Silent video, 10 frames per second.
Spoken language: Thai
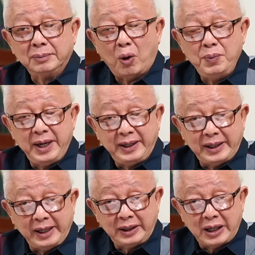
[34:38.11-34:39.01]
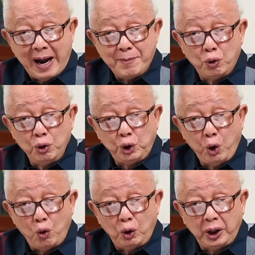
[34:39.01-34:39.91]
ผมจะติดตามคุณ
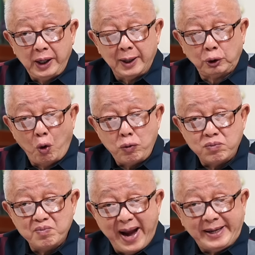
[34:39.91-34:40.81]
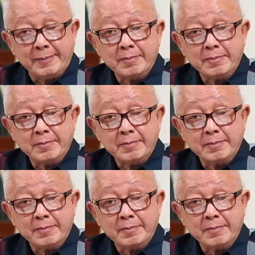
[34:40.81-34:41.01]
ทุกเรื่องทุกเม็ด